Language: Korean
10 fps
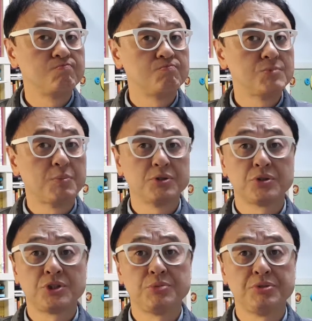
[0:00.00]
이제 벌써
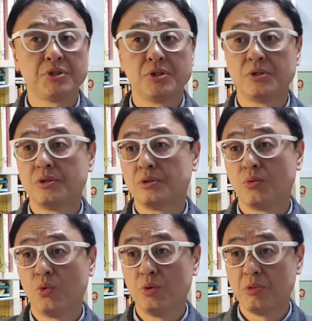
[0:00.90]
11월
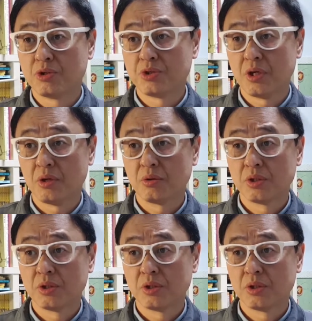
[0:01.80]
오늘 며칠이에요?